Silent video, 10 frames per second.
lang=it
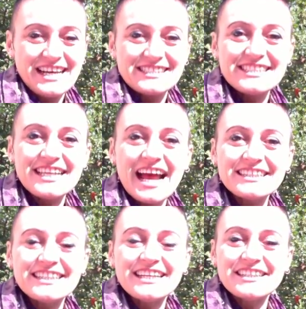Si
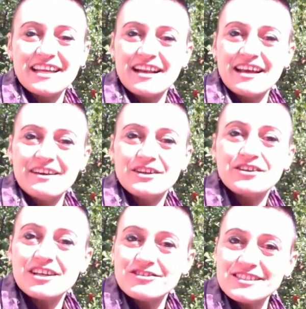tratta delle
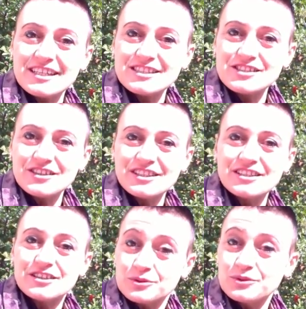videoregistrazioni
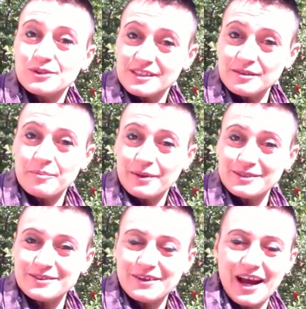di tutto il
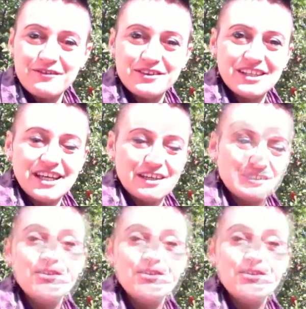simposio live di Jesolo.